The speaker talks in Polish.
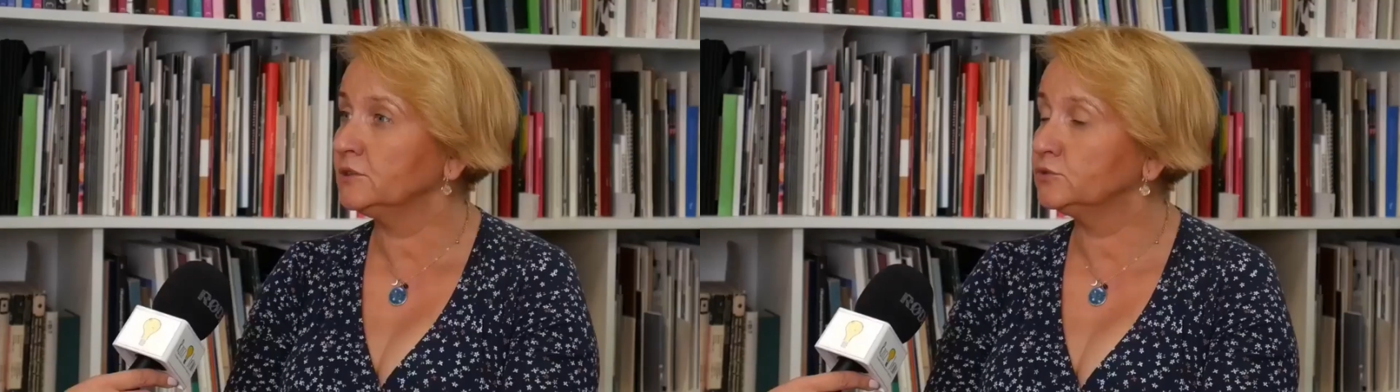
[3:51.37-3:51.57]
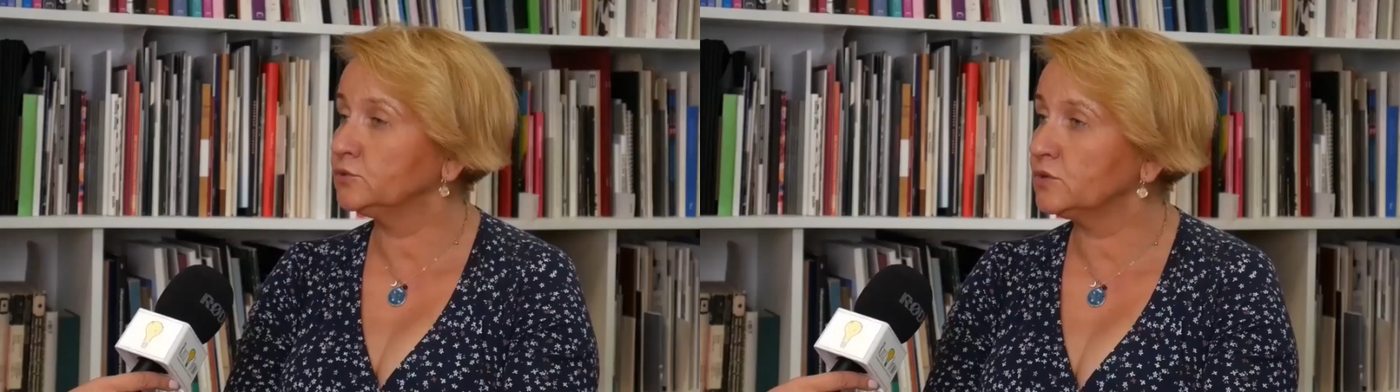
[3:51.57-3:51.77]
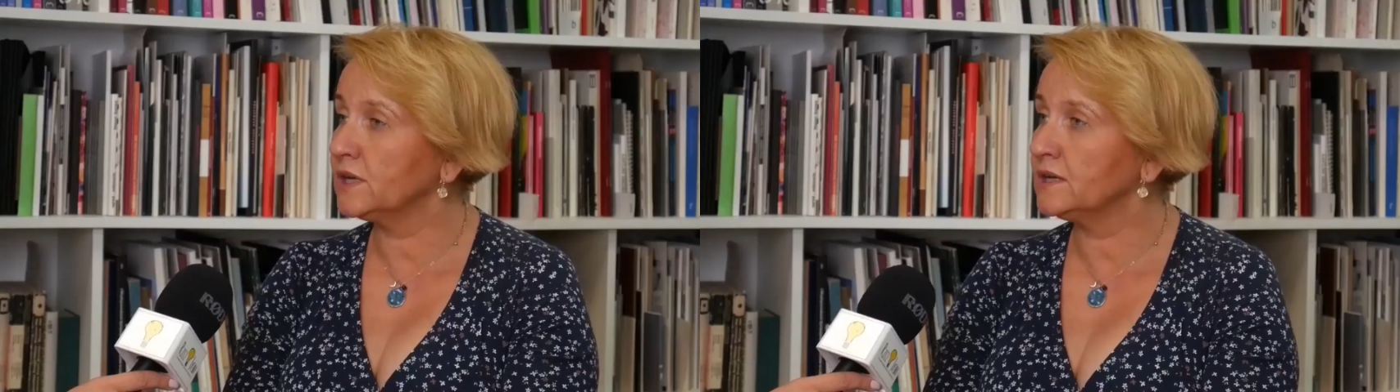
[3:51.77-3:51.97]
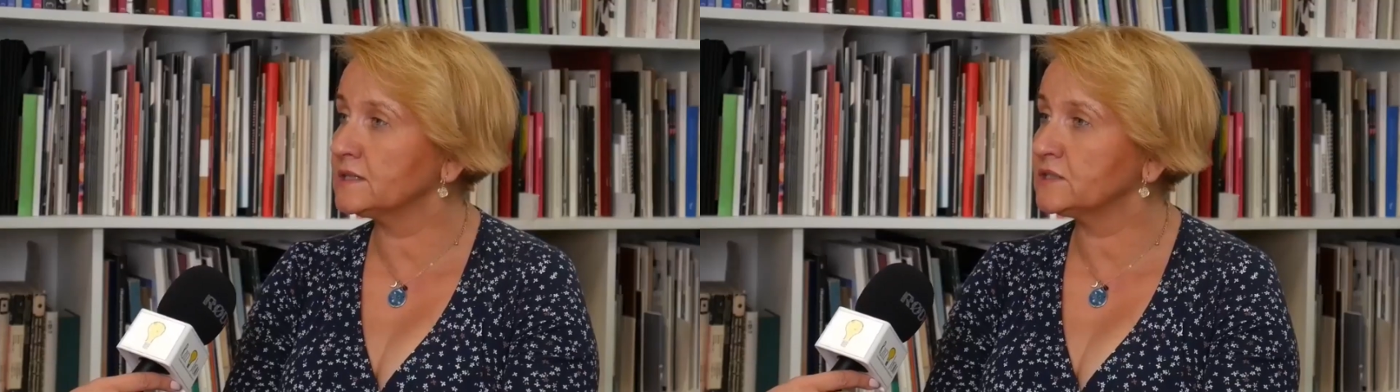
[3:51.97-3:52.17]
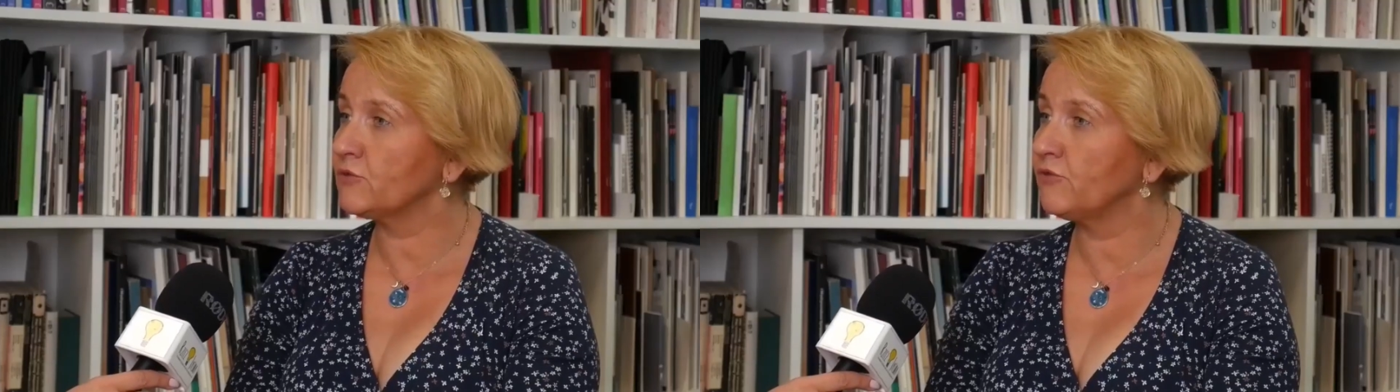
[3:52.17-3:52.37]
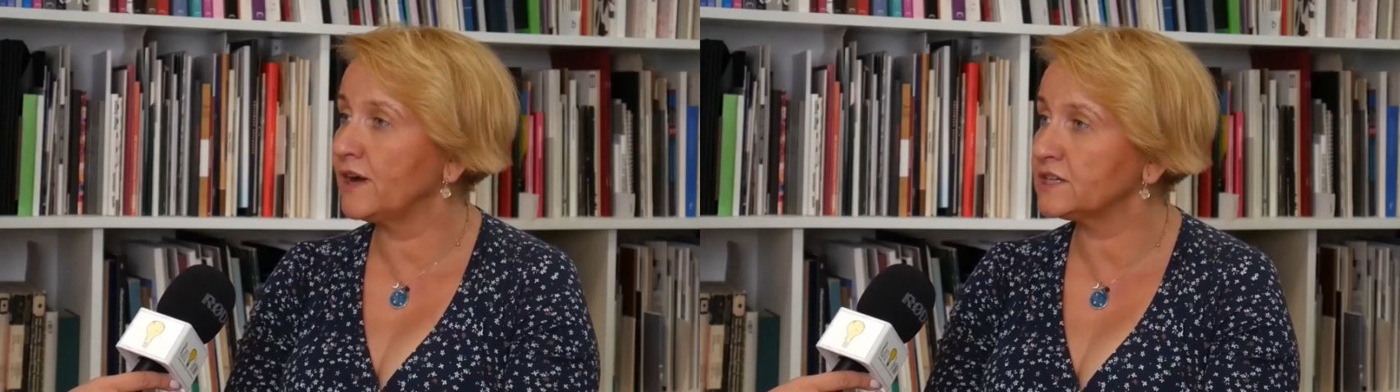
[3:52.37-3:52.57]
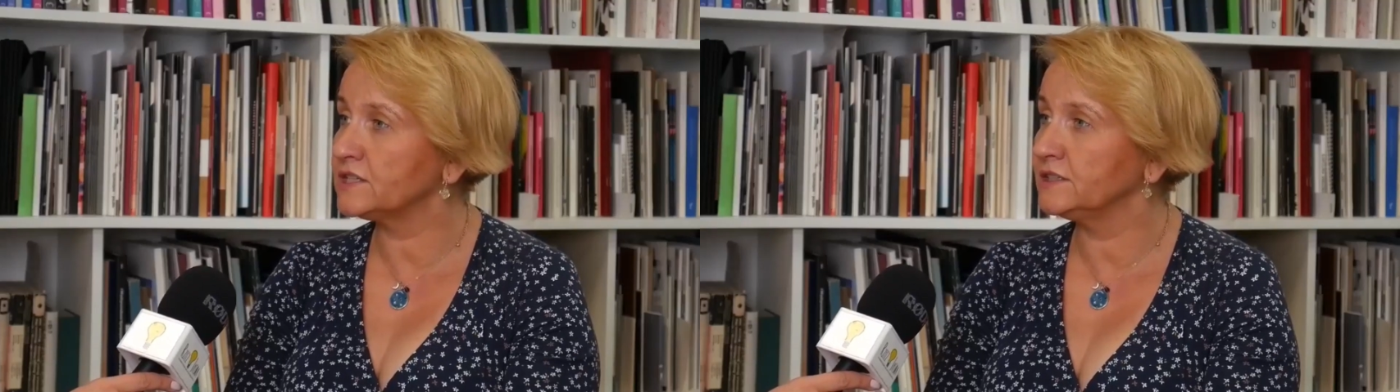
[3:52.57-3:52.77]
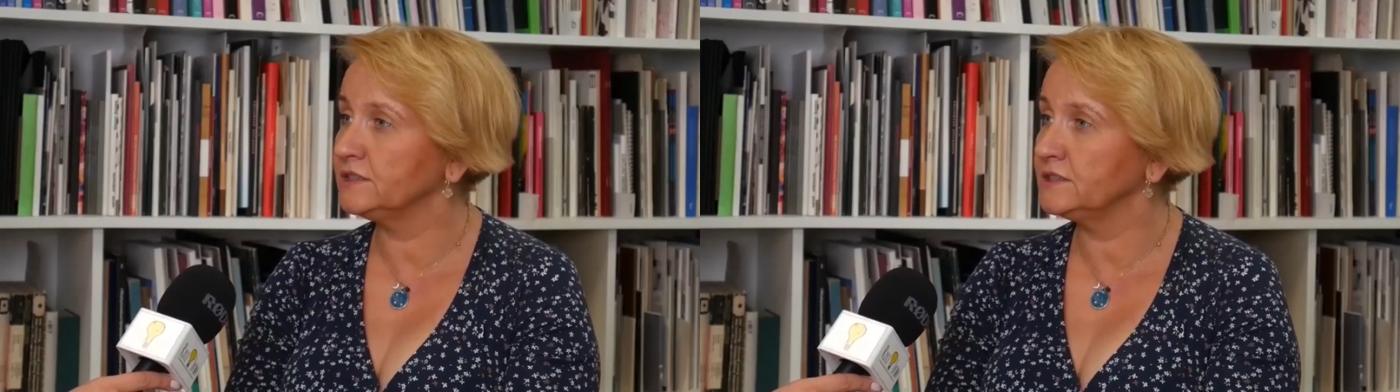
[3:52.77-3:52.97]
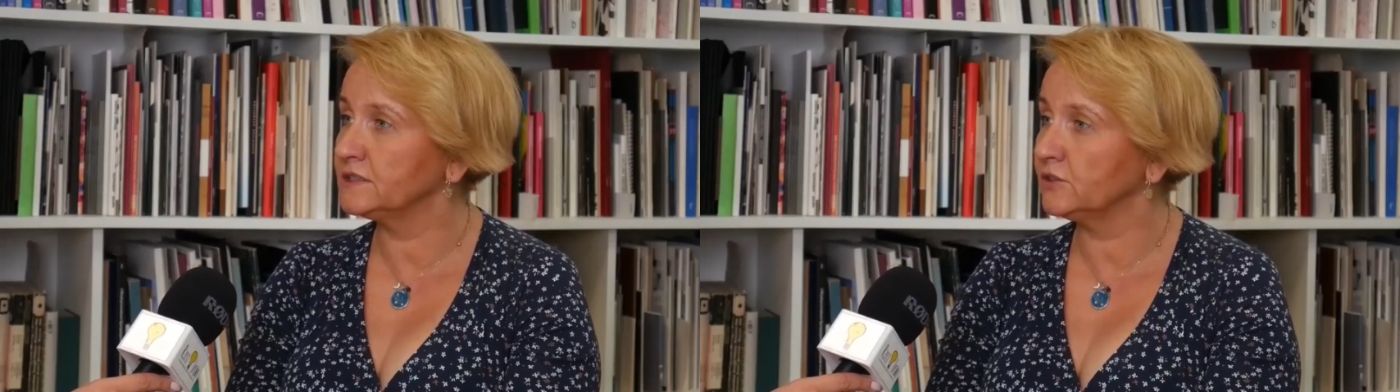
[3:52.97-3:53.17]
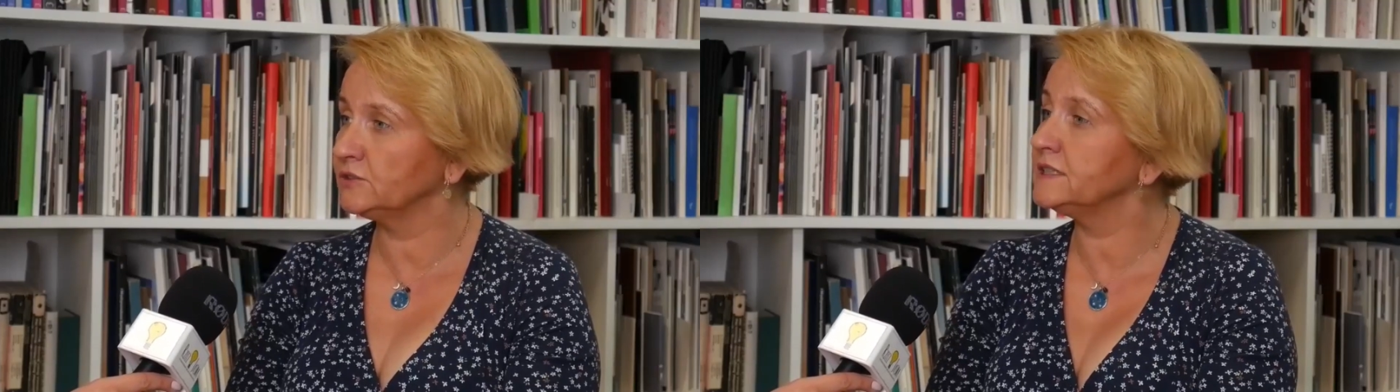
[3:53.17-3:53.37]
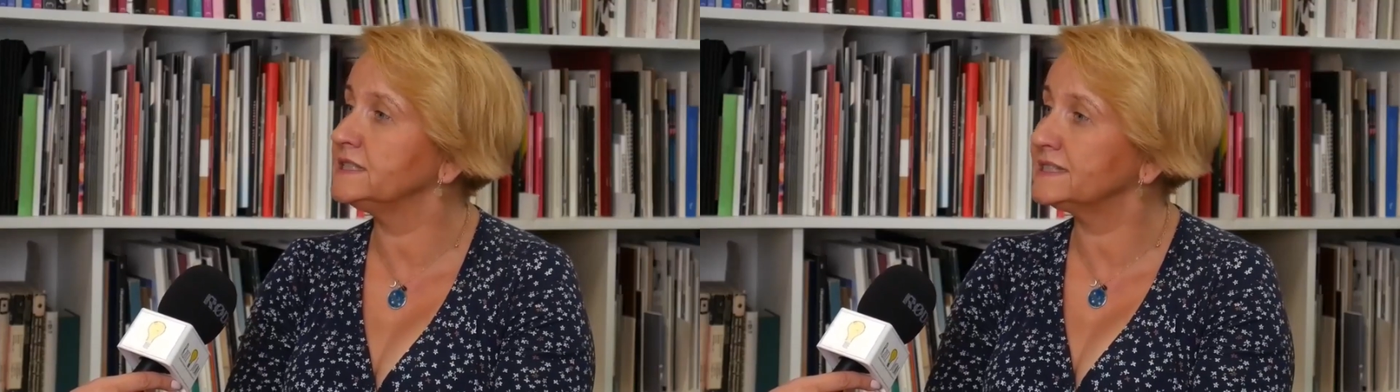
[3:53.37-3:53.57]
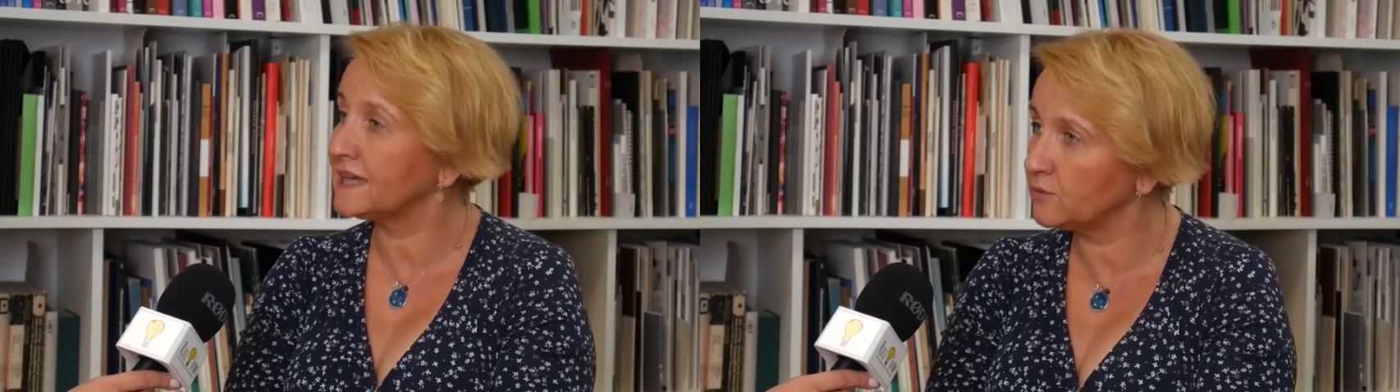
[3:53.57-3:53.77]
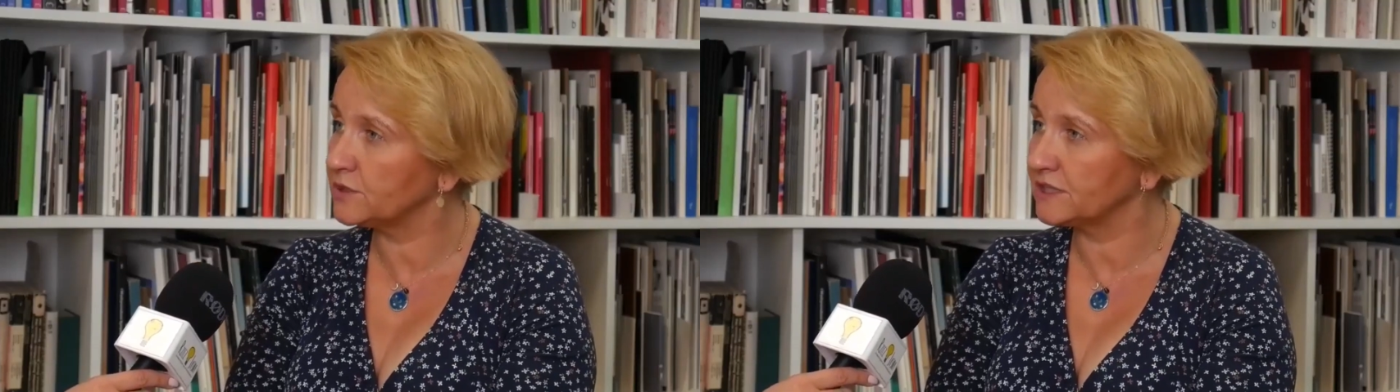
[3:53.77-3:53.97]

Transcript: które są ważne i istotne i stały